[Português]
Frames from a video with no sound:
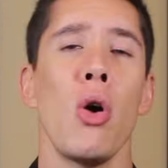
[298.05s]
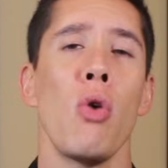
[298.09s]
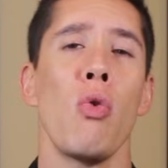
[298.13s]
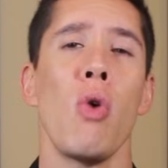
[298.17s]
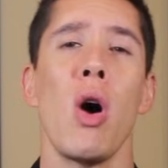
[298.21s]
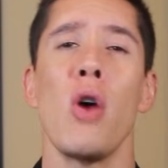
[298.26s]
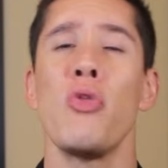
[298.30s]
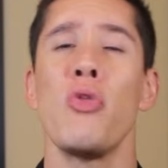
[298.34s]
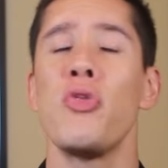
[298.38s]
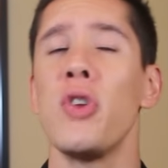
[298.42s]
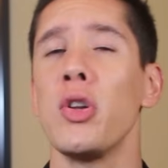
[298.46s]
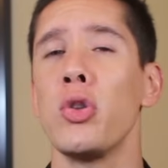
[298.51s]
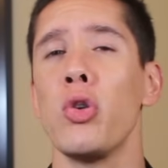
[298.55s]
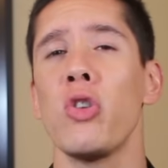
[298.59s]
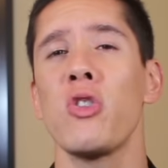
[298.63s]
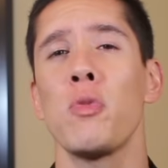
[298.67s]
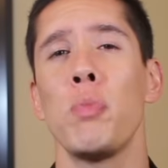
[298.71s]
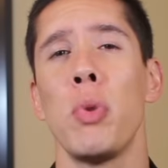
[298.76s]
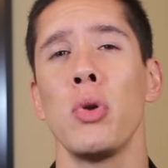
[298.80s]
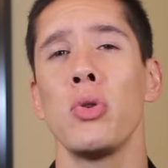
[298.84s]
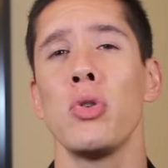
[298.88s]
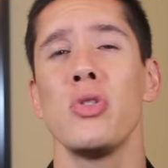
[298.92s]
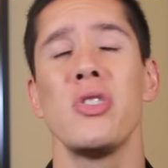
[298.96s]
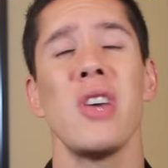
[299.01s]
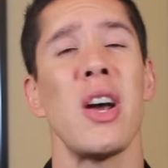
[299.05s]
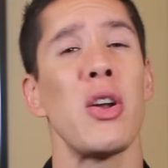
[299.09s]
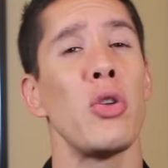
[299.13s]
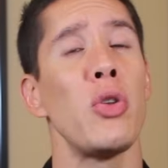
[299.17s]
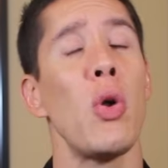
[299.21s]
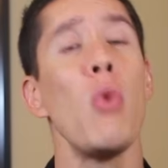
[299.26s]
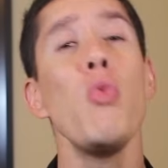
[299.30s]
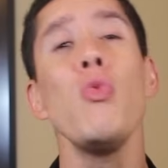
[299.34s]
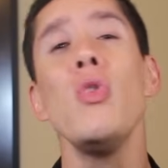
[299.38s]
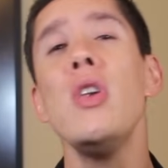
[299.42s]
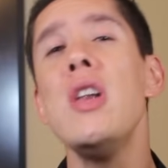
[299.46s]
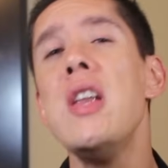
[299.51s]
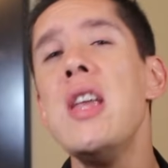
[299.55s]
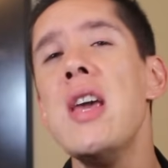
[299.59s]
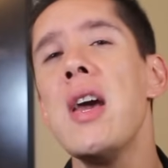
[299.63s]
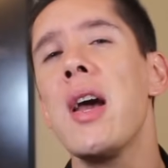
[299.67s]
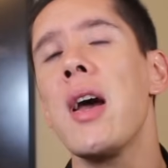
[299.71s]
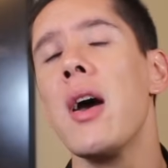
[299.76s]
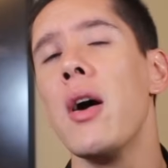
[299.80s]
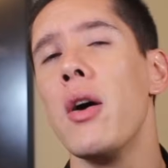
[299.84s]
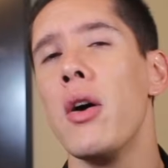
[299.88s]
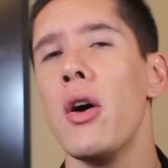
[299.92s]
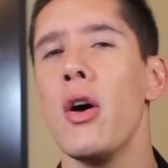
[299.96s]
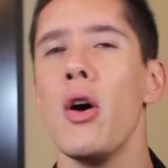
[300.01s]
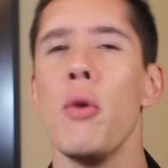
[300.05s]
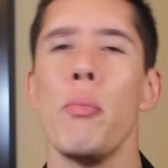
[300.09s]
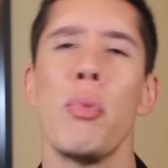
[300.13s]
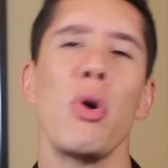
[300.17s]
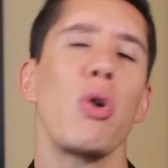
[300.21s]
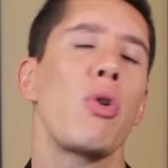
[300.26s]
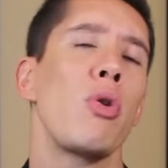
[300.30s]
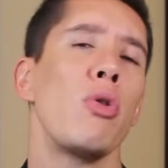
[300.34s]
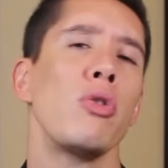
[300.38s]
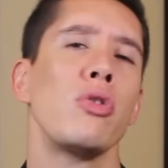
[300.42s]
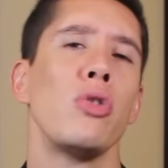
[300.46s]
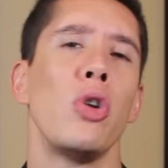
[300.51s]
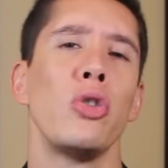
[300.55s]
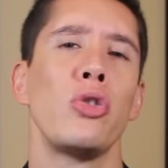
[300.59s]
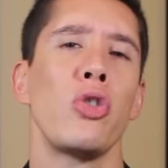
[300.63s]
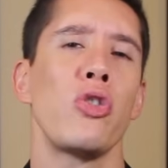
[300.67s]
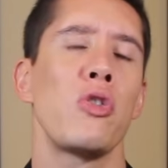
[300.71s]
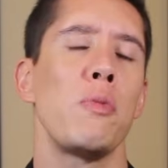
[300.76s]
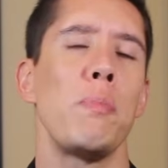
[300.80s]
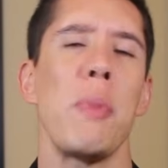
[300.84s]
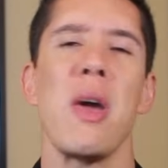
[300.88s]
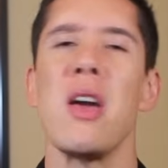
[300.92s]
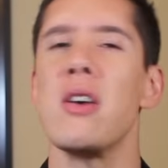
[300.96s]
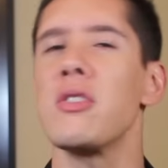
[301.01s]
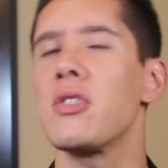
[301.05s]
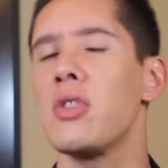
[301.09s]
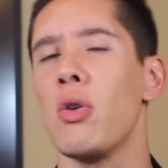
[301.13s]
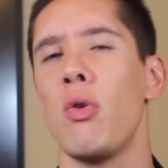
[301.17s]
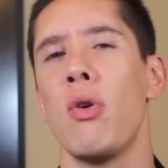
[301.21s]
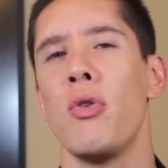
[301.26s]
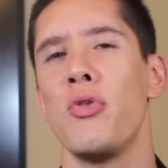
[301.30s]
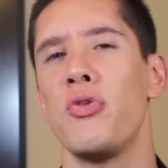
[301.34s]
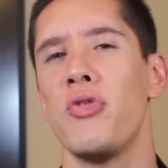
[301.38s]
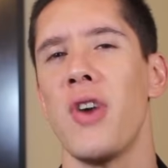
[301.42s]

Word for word: o alfa 2.0 não liga para o que os outros pensam ou